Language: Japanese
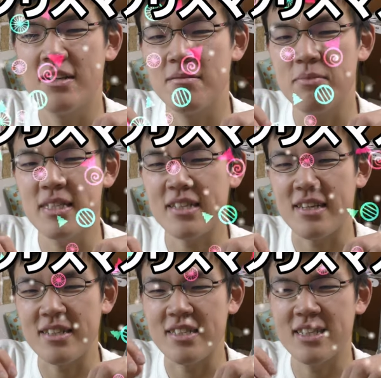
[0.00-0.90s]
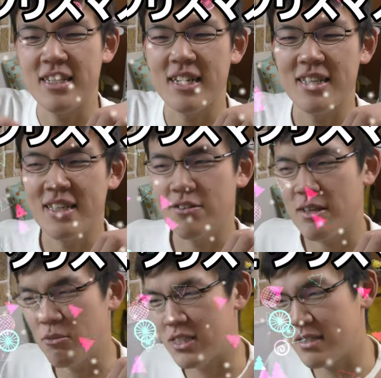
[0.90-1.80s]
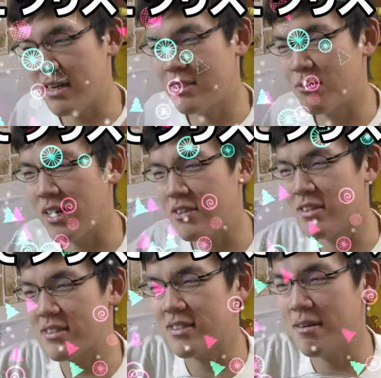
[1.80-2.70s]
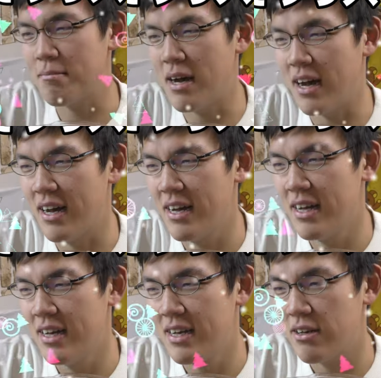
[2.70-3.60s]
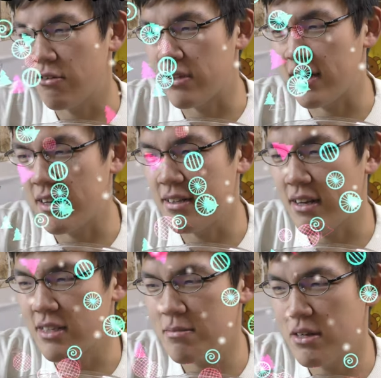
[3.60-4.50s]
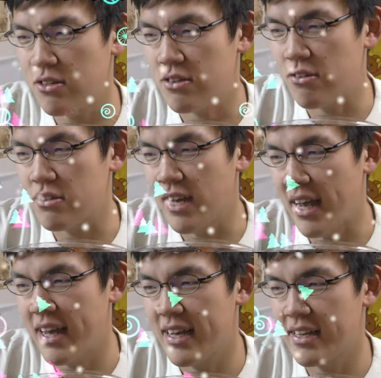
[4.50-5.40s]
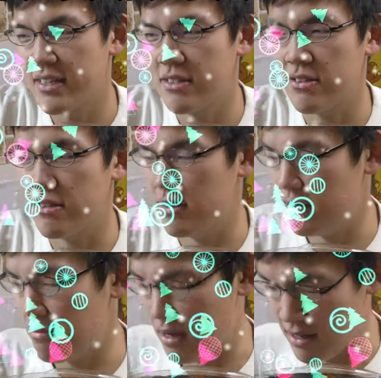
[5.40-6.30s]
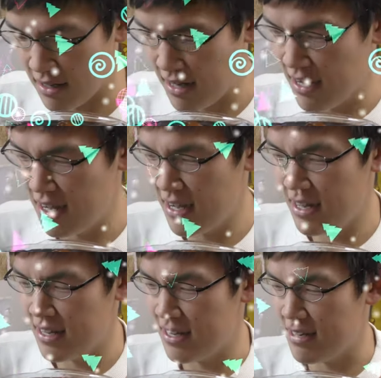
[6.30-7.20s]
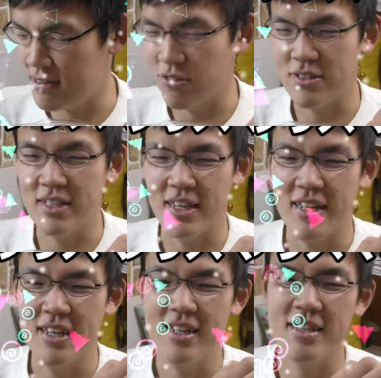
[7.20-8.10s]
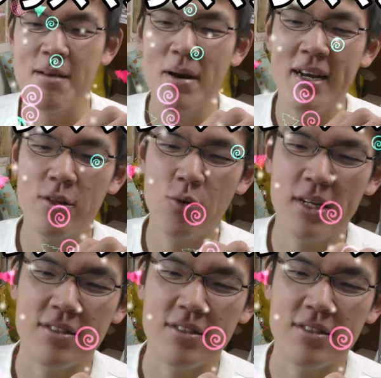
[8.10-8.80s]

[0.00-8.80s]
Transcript: ピザじゃなくてチキンなんだという気もしなくもないのですが、まあお手軽に楽しめるということで、まあ正直出前で届け